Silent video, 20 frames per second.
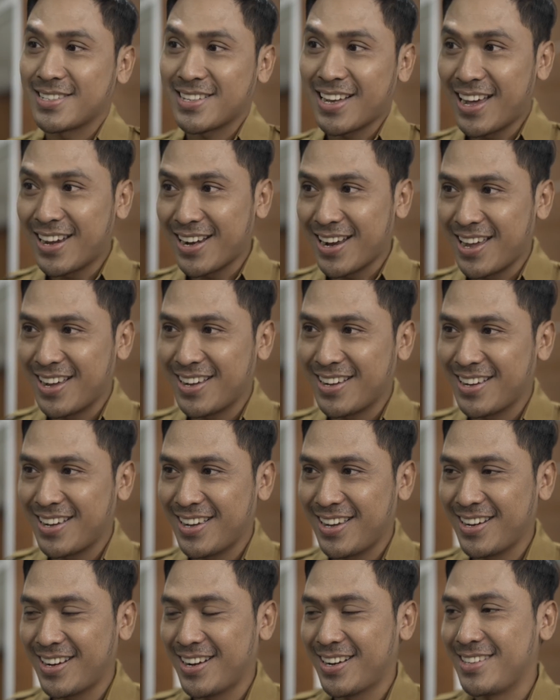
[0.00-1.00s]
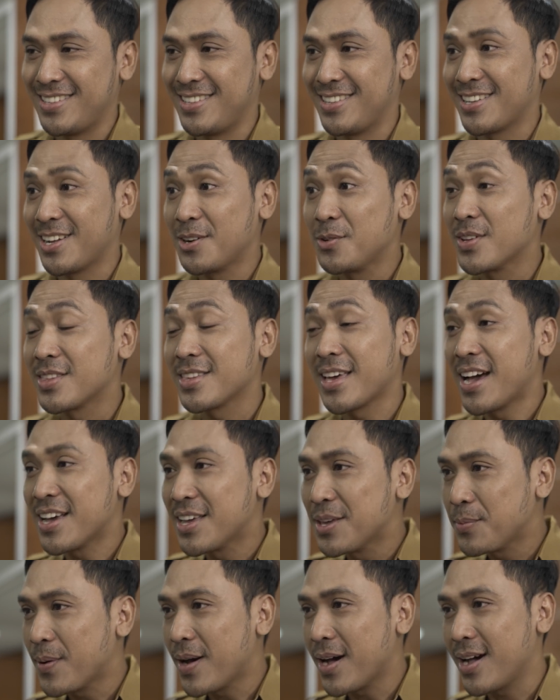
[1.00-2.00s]
Sekarang era digital udah
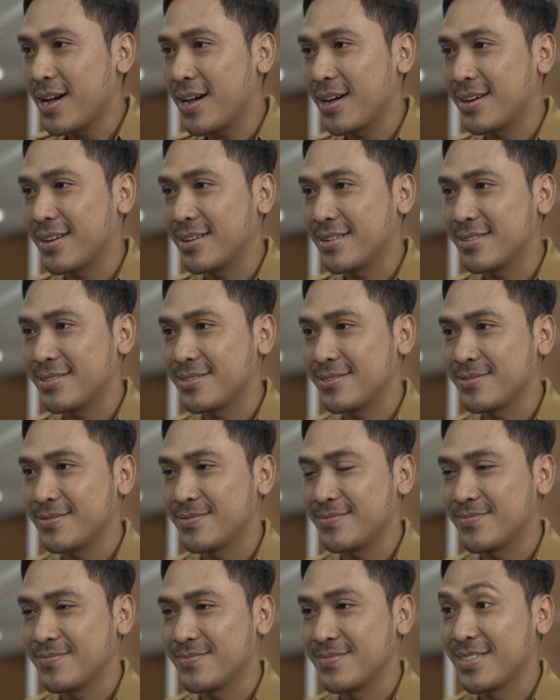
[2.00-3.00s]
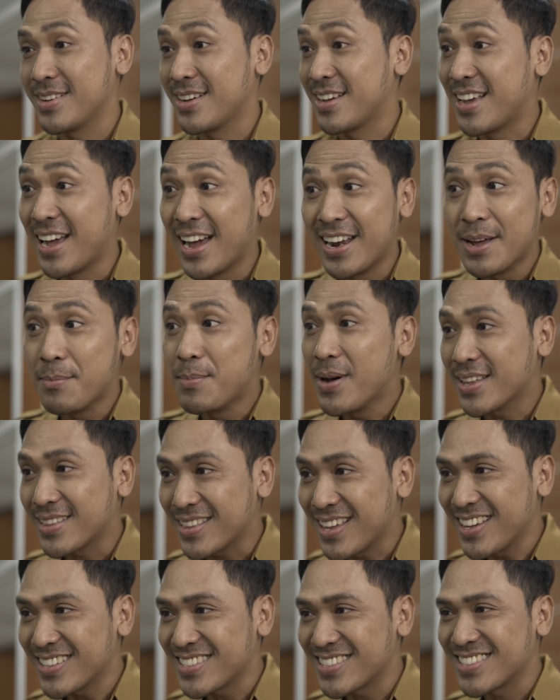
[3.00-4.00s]
canggih pak, nggak ada
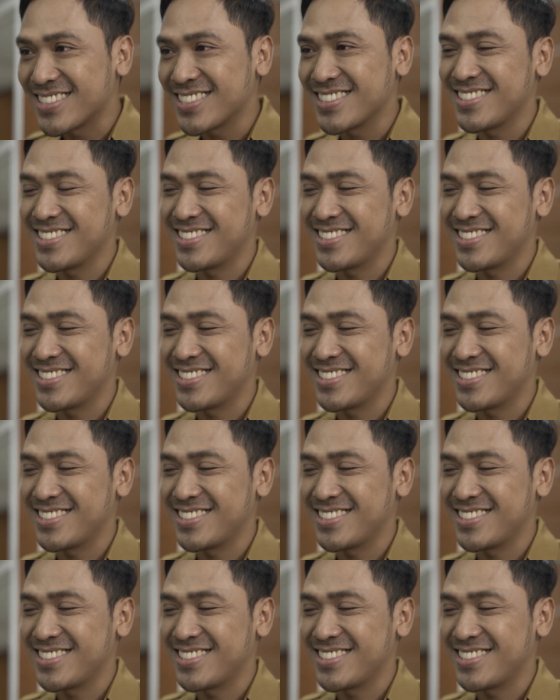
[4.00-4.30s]
batas.